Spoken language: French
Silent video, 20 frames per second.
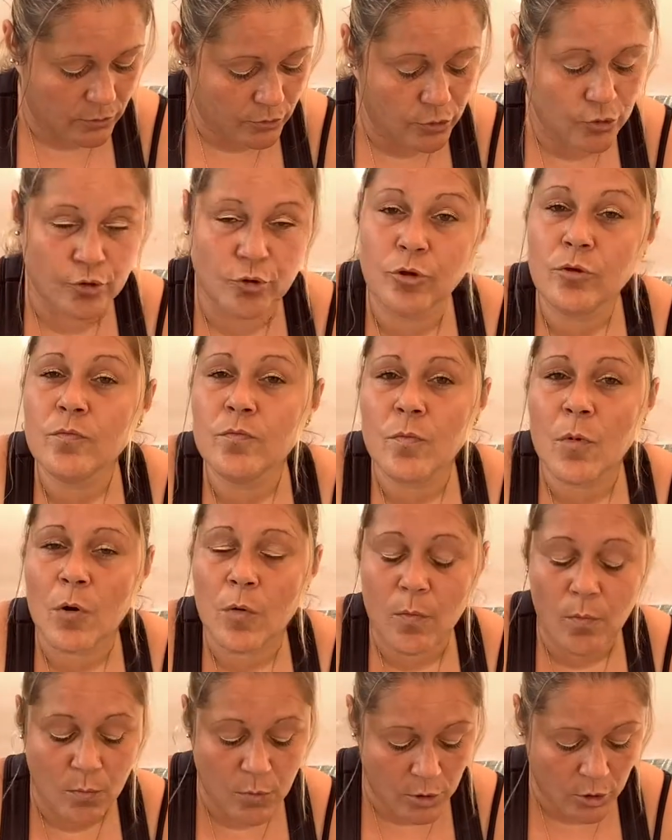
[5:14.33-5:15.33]
je ne
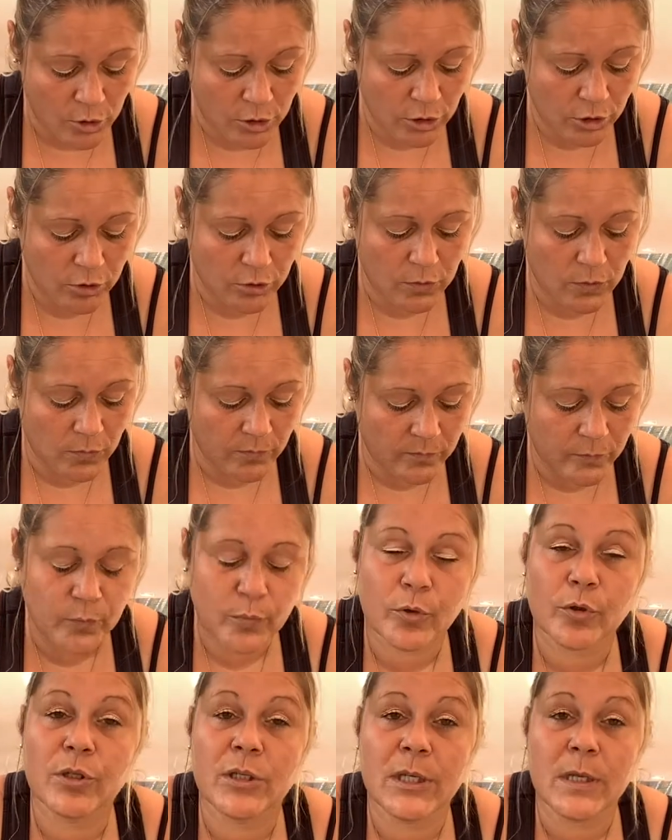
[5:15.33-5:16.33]
m'en moque que vous
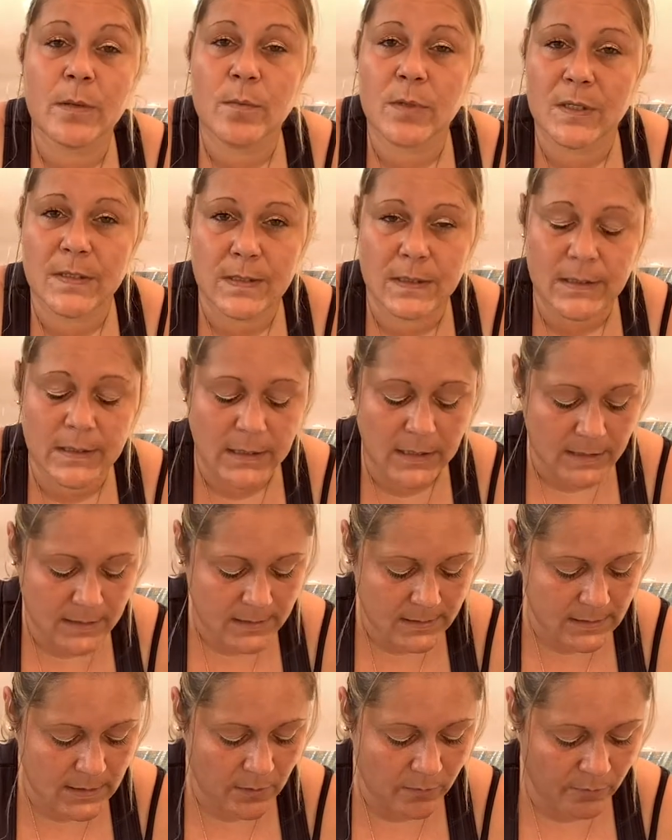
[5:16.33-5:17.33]
preniez mes idées.
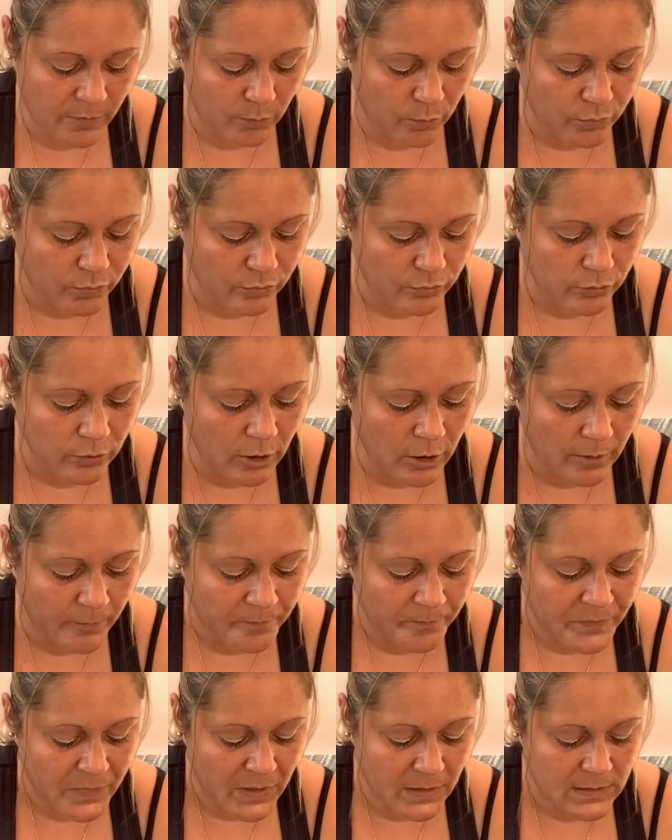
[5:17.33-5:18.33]
C'est fait pour.
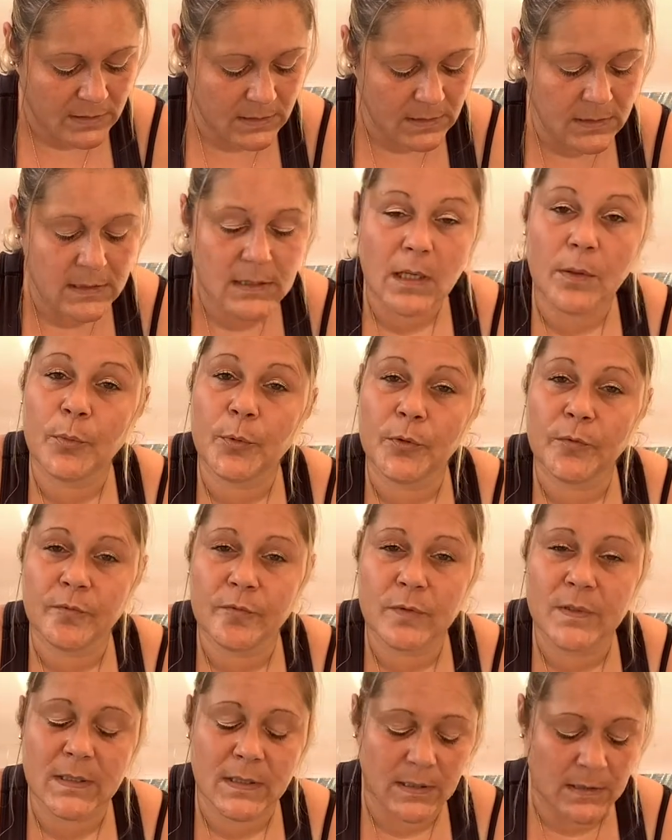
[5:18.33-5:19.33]
Si ça peut
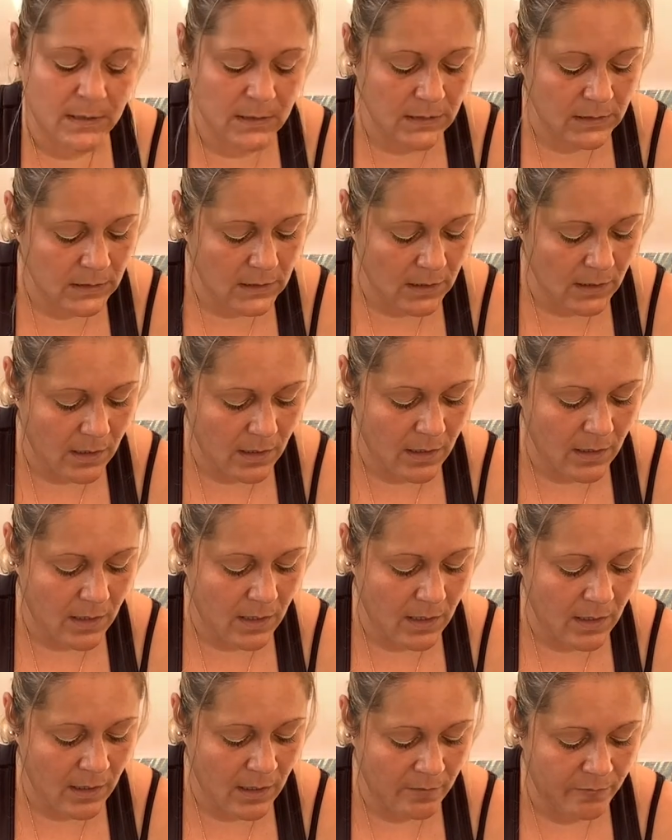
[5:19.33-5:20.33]
vous aider
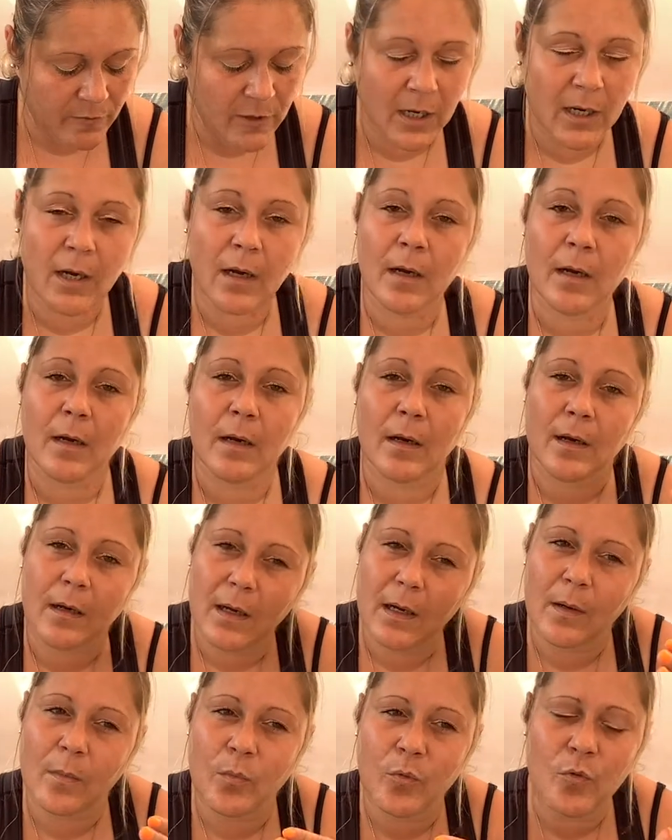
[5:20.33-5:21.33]
à avoir
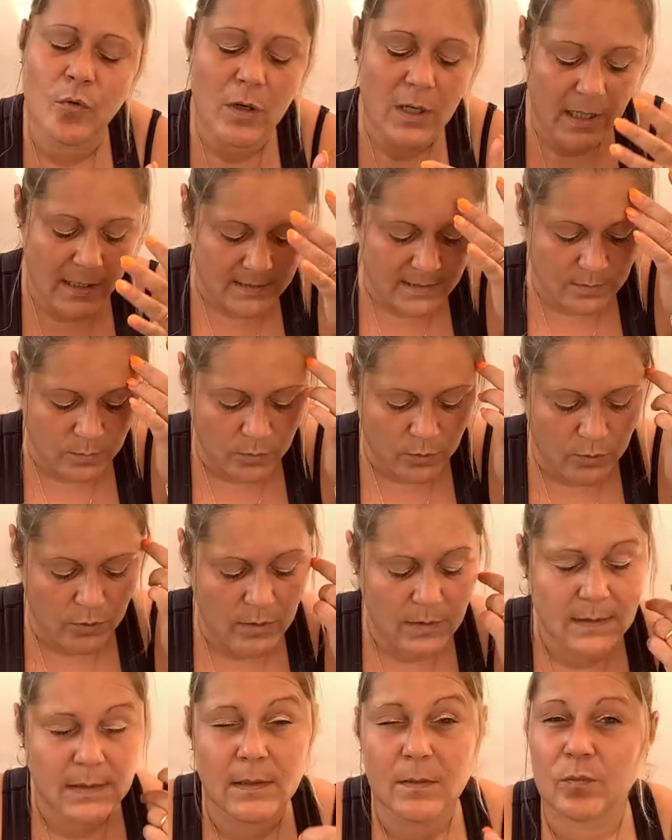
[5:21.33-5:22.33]
un, bon classement.
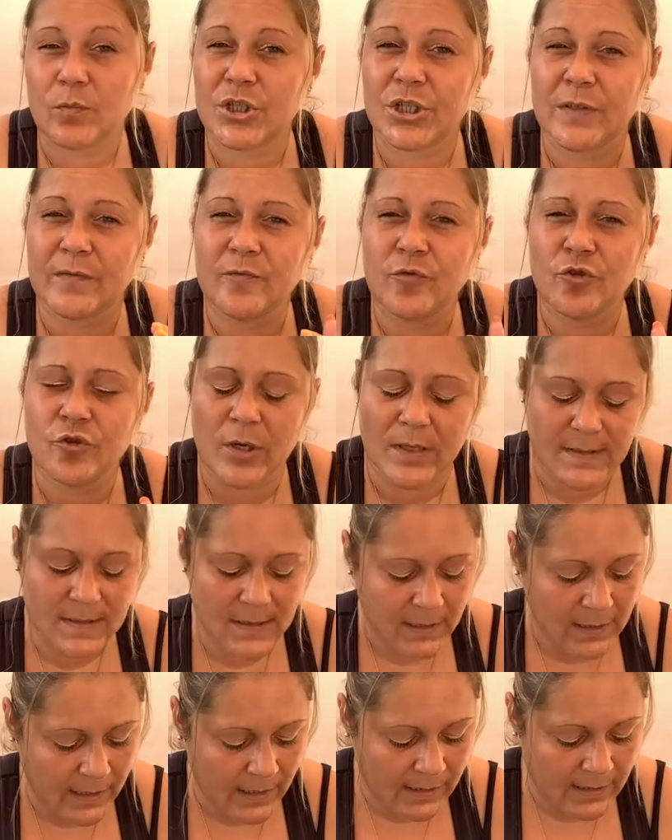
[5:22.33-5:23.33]
Moi, j'avoue que je suis
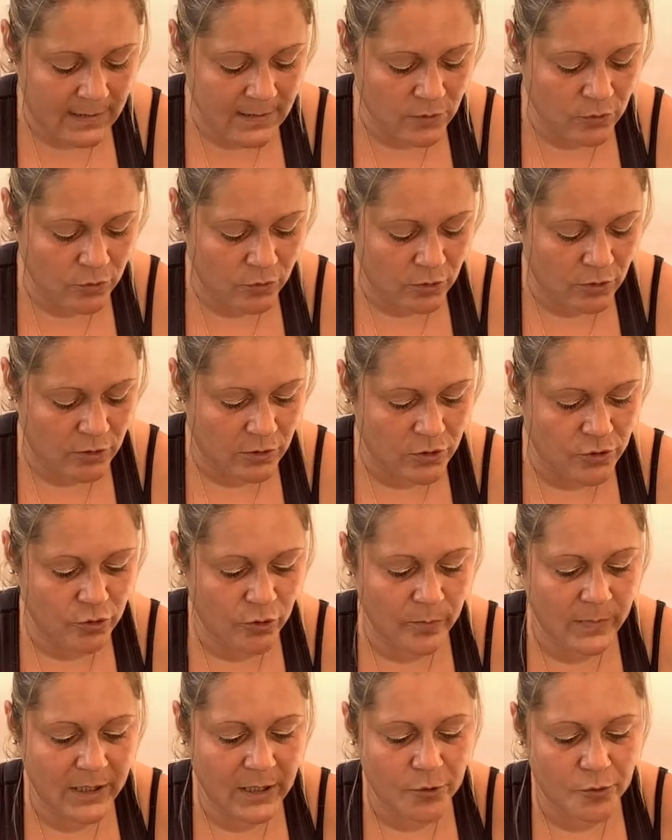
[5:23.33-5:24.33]
assez carré sur,
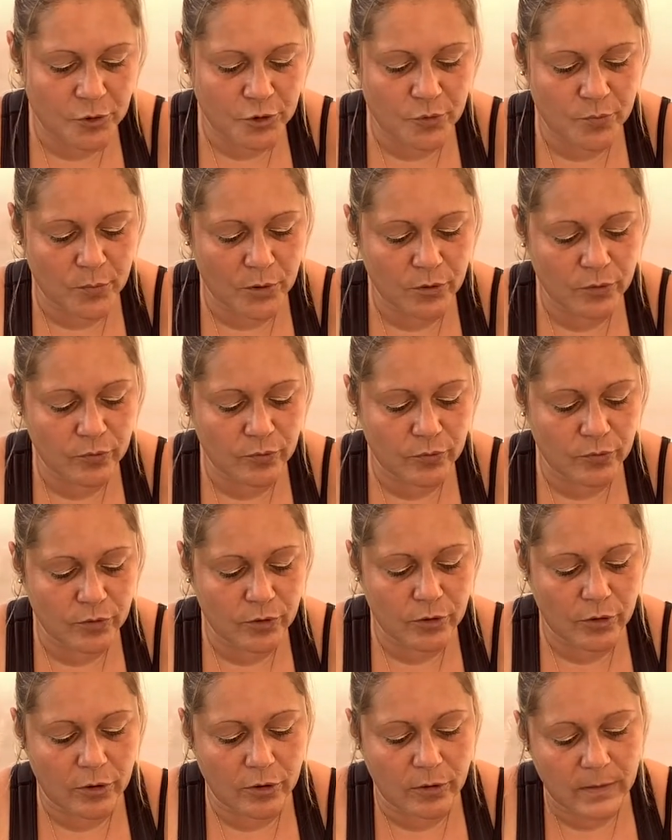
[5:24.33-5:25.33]
mes rangements.
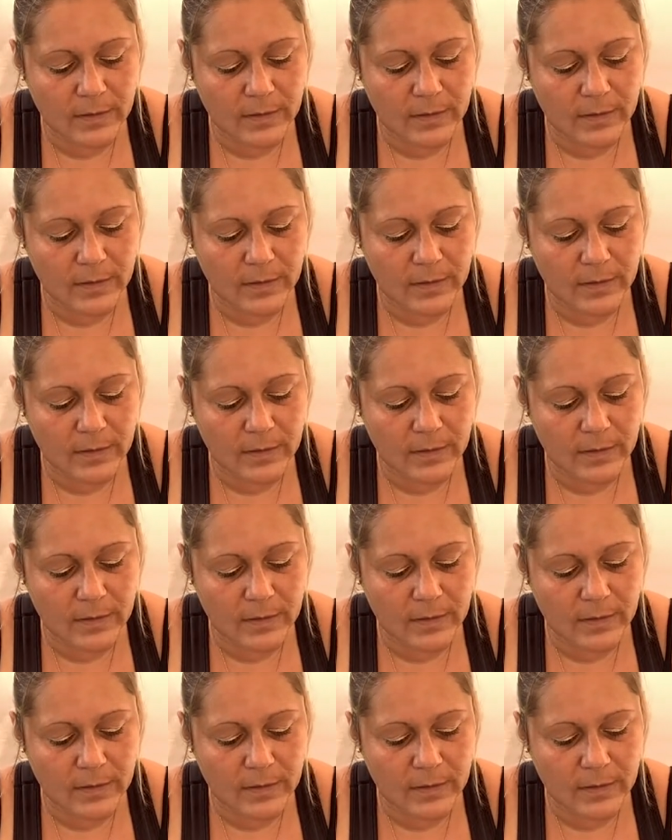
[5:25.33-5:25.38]
Donc,